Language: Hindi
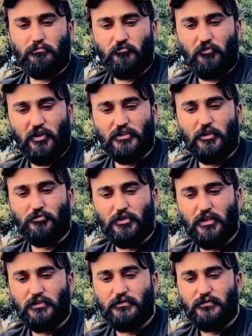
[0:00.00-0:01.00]
फ़ायदा
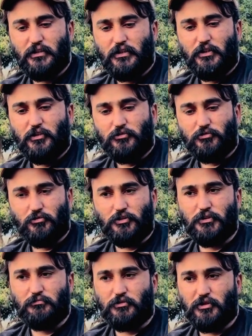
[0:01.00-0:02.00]
उठाएं
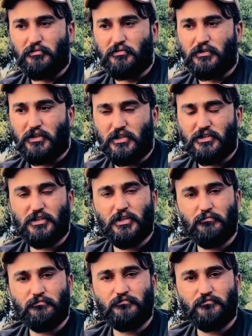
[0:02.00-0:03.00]
छोटी मतलब खर्च
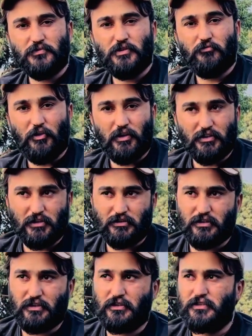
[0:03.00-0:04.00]
कम फ़ायदा
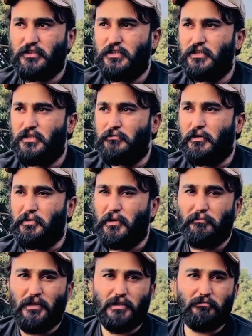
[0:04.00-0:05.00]
ज़्यादा अपना
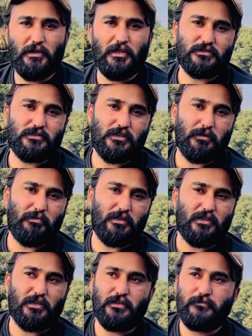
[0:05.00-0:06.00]
बैंक बैलेंस डबल
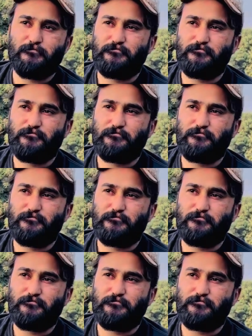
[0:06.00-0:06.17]
करें